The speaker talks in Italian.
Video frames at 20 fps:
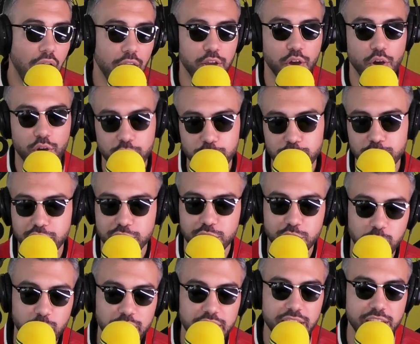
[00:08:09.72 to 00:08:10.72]
Io ero già
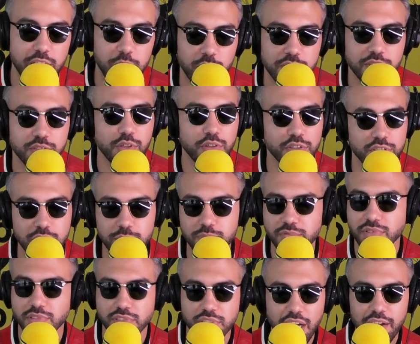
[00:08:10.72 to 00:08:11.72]
qui quando ti
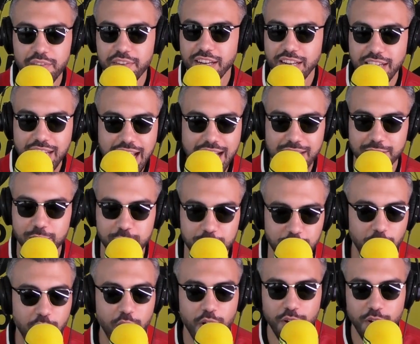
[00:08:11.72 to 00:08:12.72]
bruciavi a letto